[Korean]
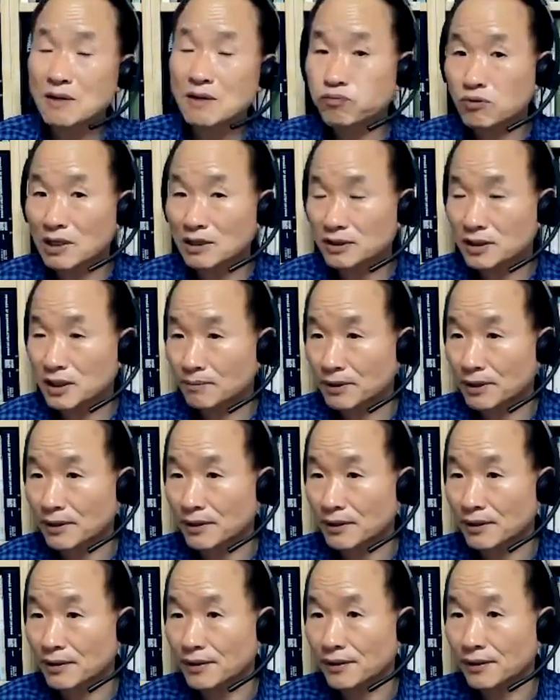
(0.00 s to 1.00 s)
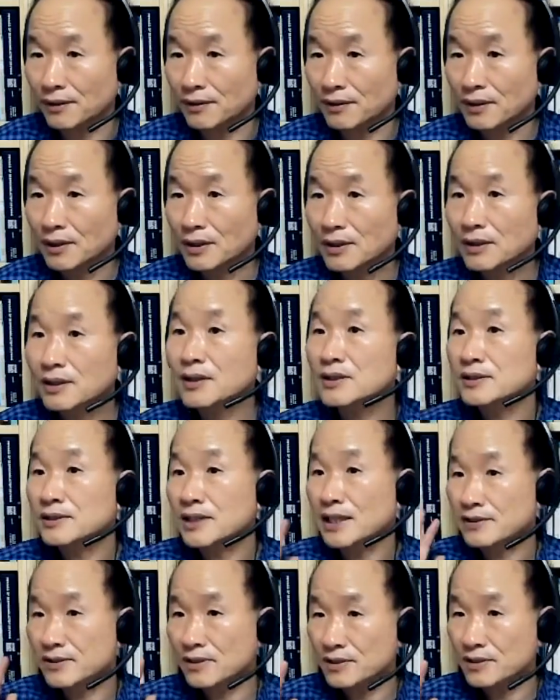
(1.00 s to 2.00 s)
확 부각돼 버리는 거예요. 그래서
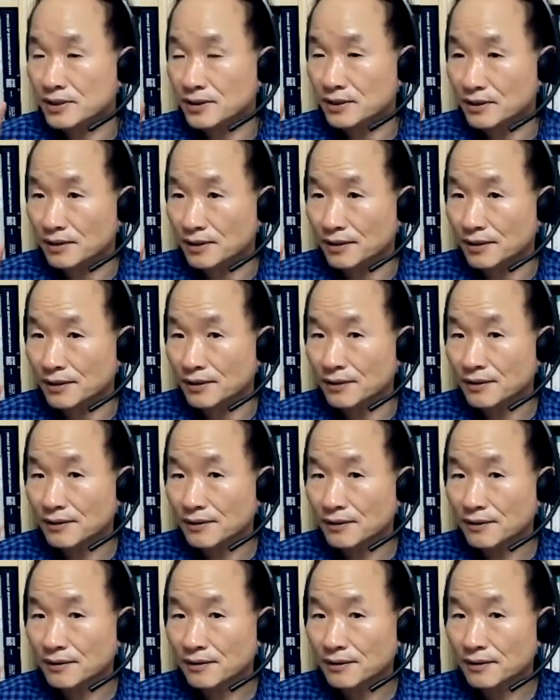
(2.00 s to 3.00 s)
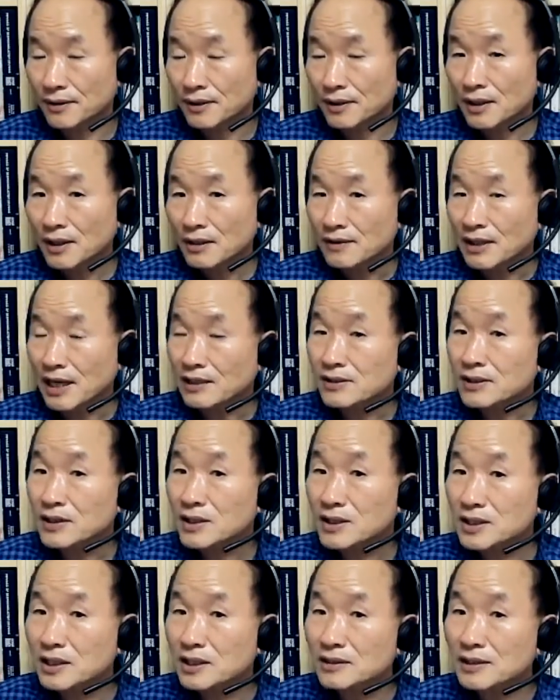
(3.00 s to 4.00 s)
낯설어지는 거예요.
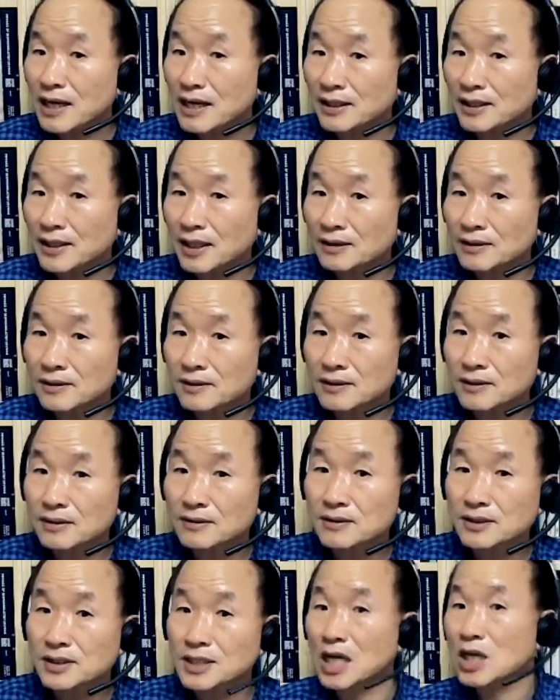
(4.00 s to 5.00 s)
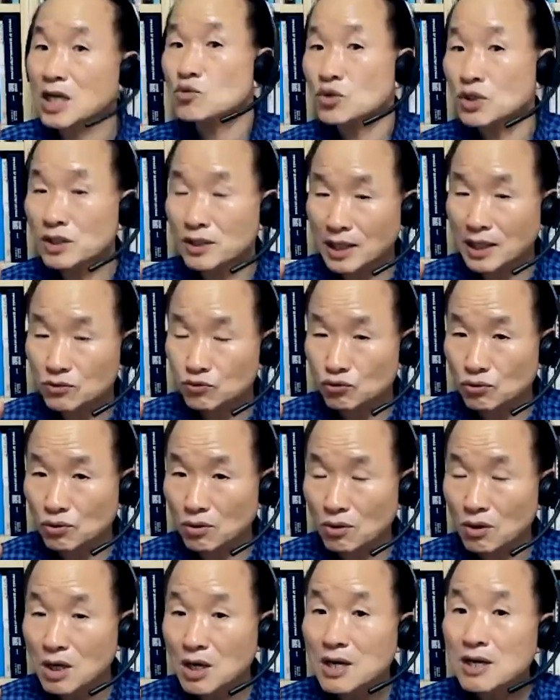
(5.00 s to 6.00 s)
낯설어지는 단계가 자주
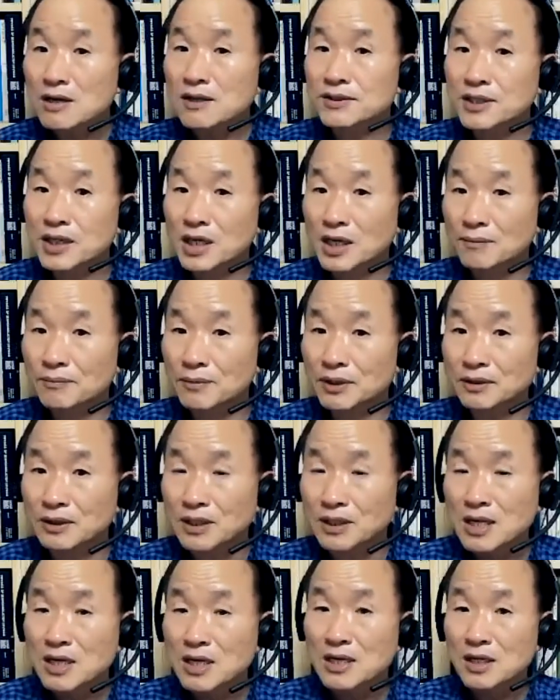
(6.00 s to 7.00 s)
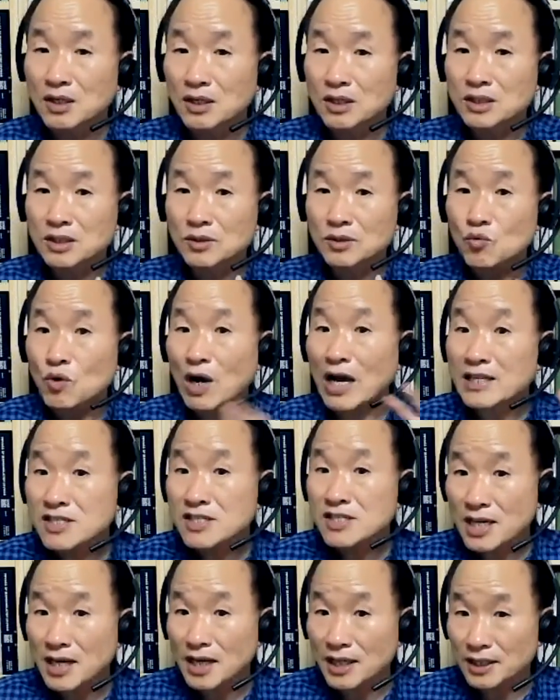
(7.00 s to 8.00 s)
일어날수록 그 사람은
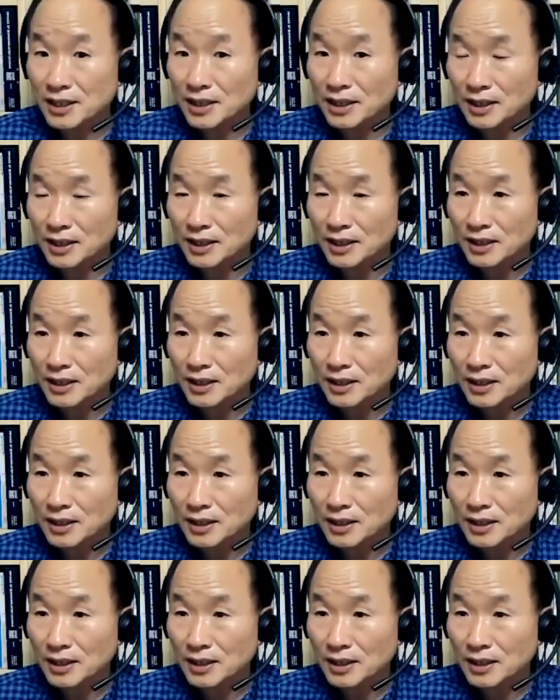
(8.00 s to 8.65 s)
관찰이